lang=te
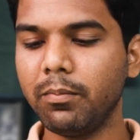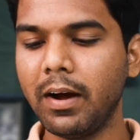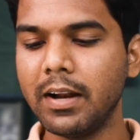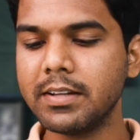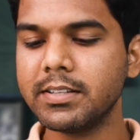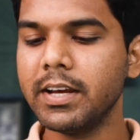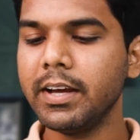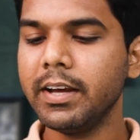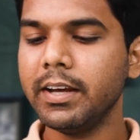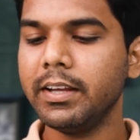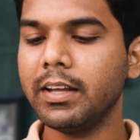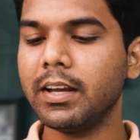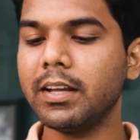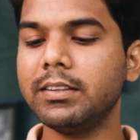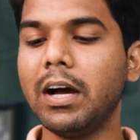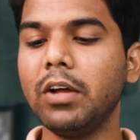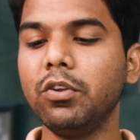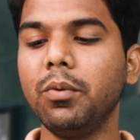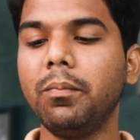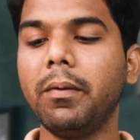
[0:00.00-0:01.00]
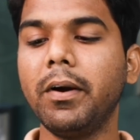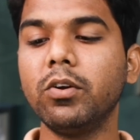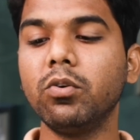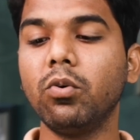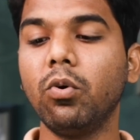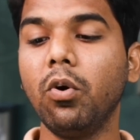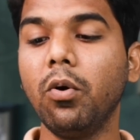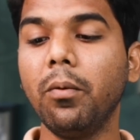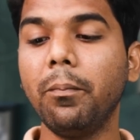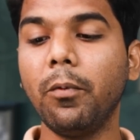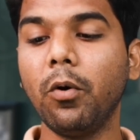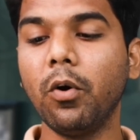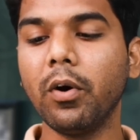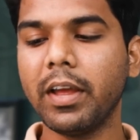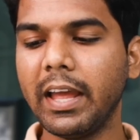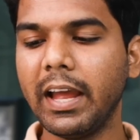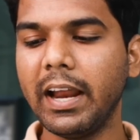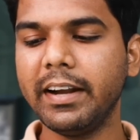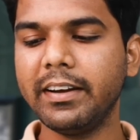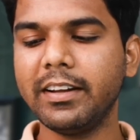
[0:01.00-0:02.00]
మొబైల్స్ ఇక దాంతోపాటు ఓపో
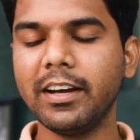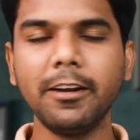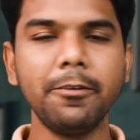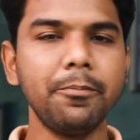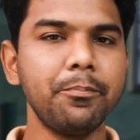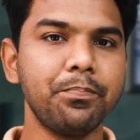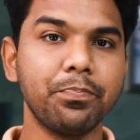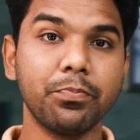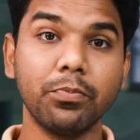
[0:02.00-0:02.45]
కే టెన్